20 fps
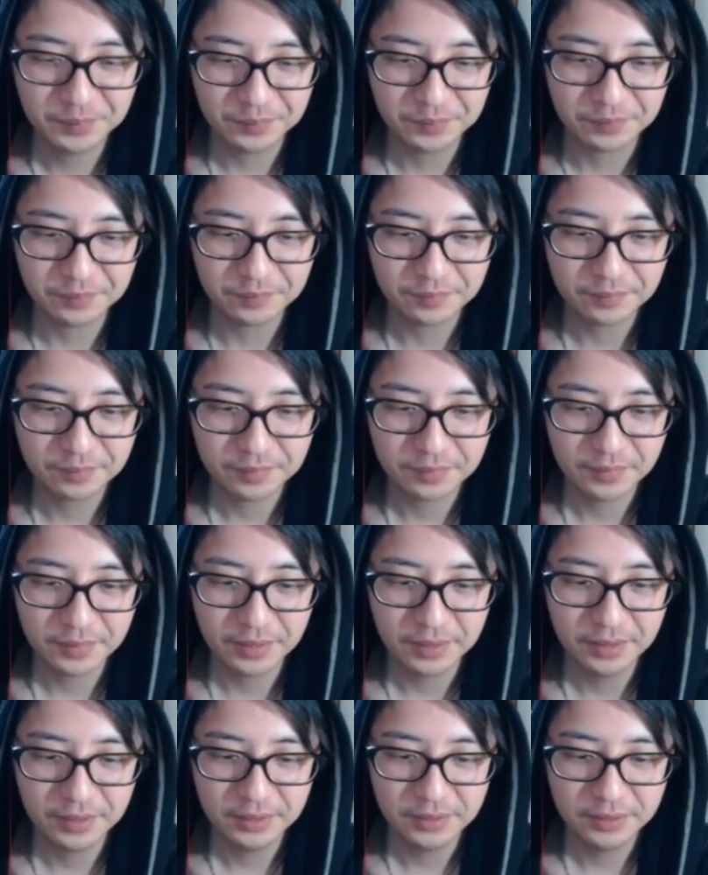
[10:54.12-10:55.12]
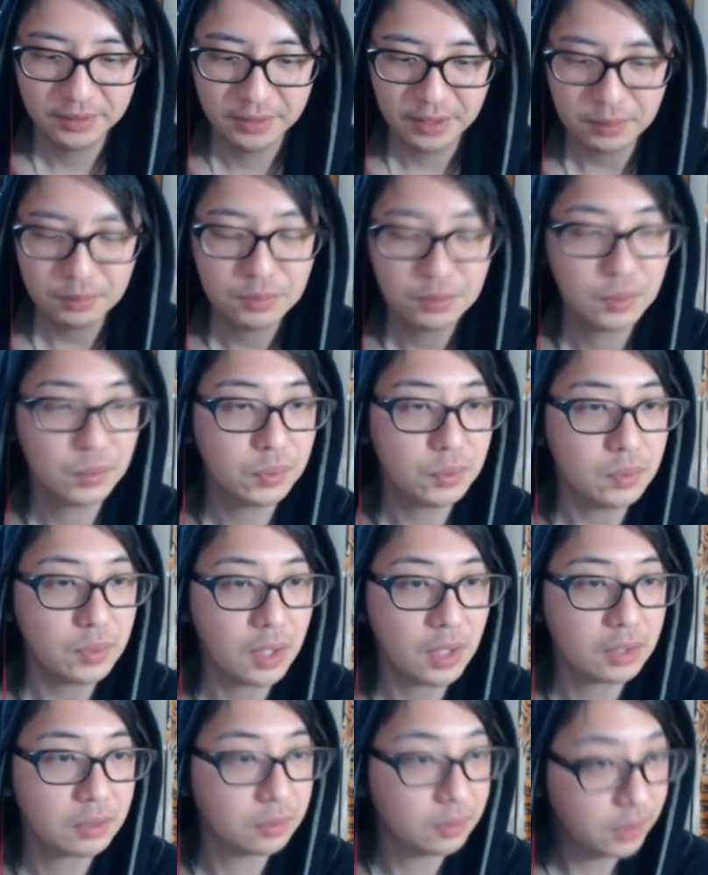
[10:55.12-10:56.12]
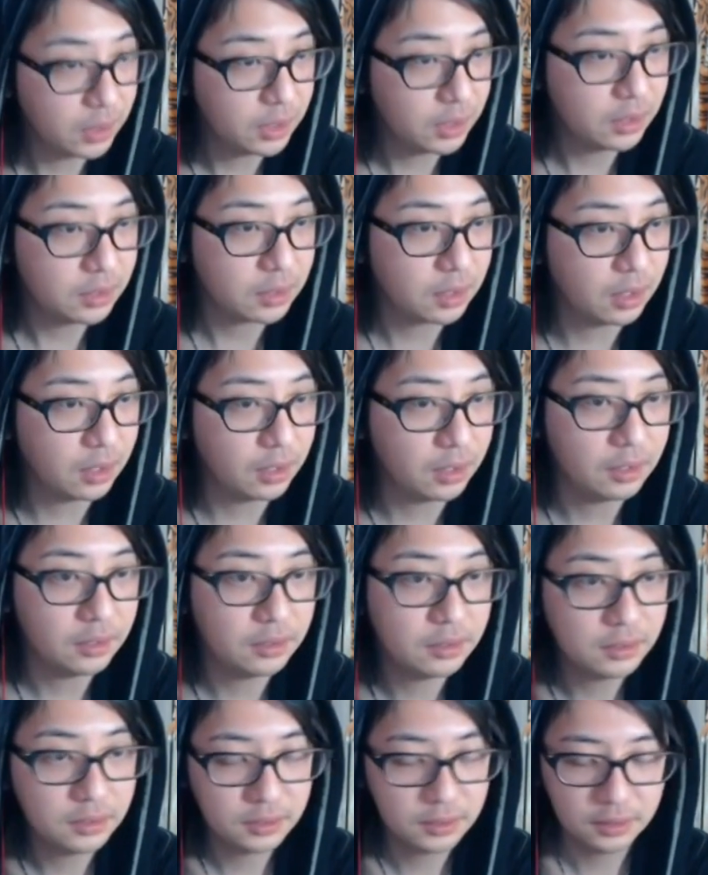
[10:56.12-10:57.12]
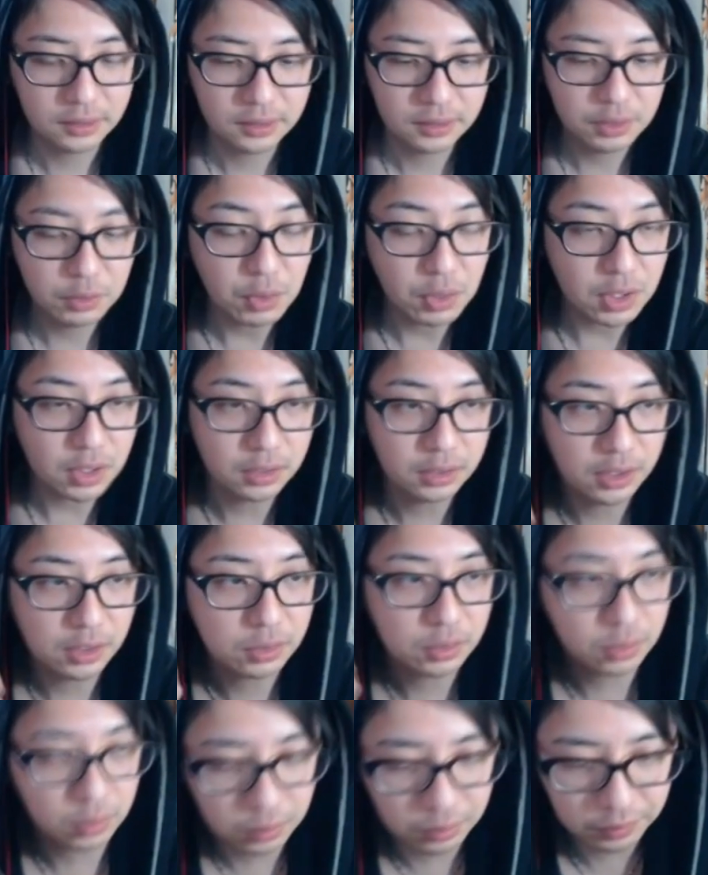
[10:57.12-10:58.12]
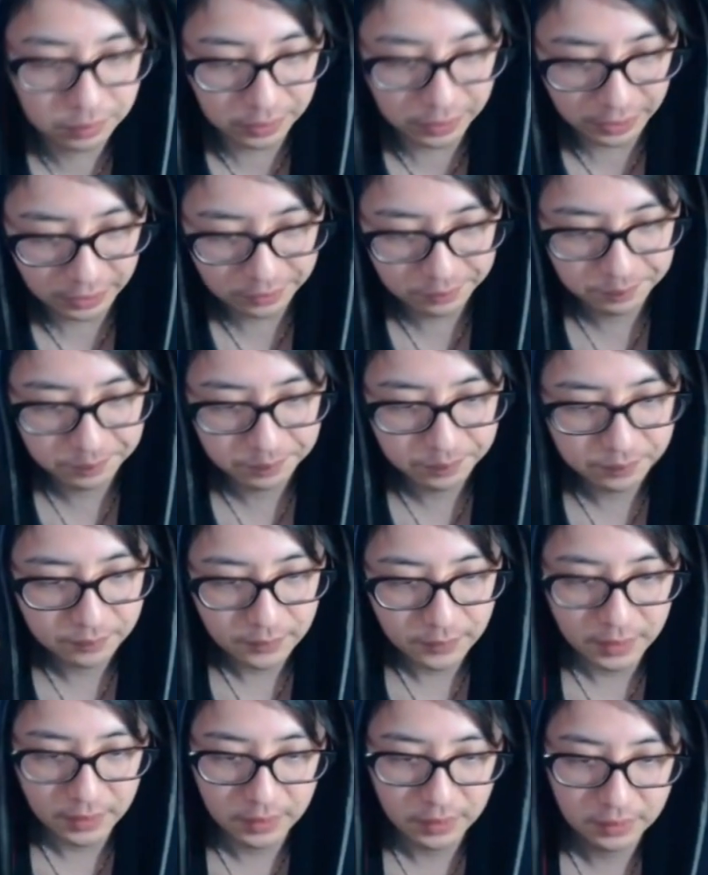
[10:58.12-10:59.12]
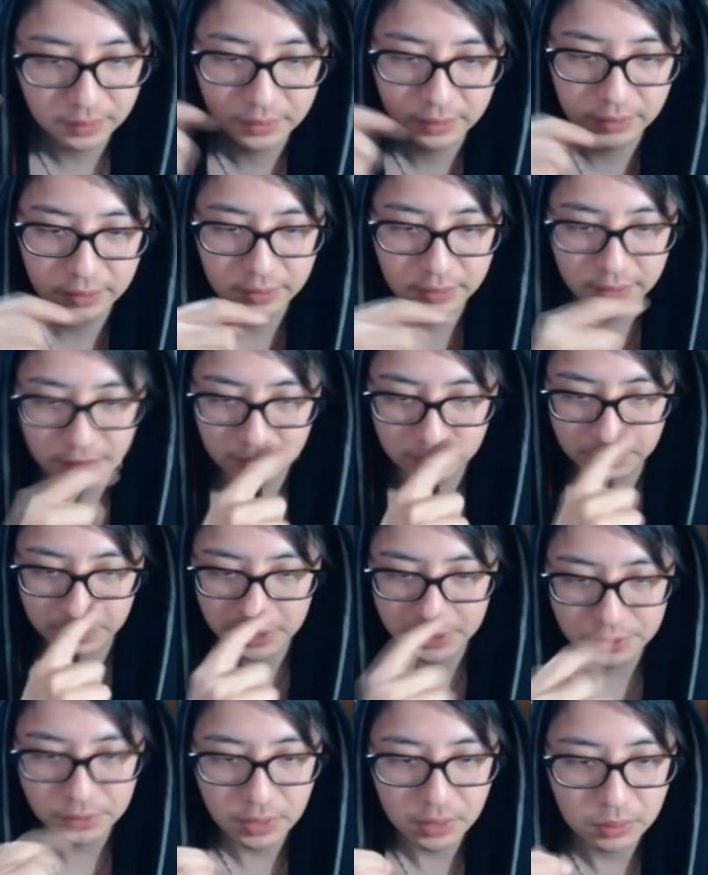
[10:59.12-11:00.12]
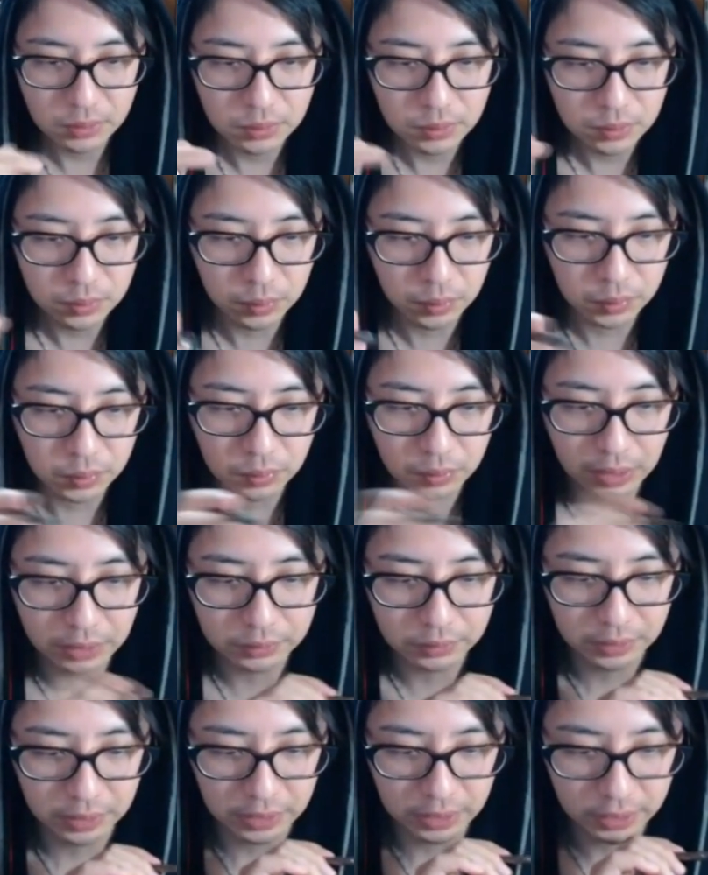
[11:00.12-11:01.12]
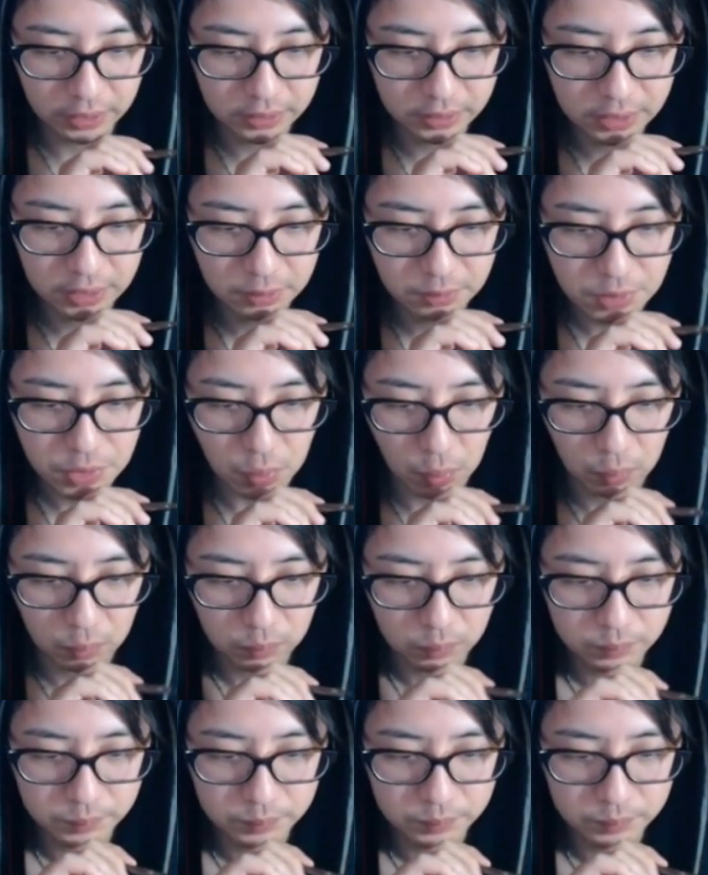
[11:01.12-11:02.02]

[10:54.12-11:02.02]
ん。多分音あるとね、なんか違和感出ると思うんで、パズラの方の音は後で切りましょう。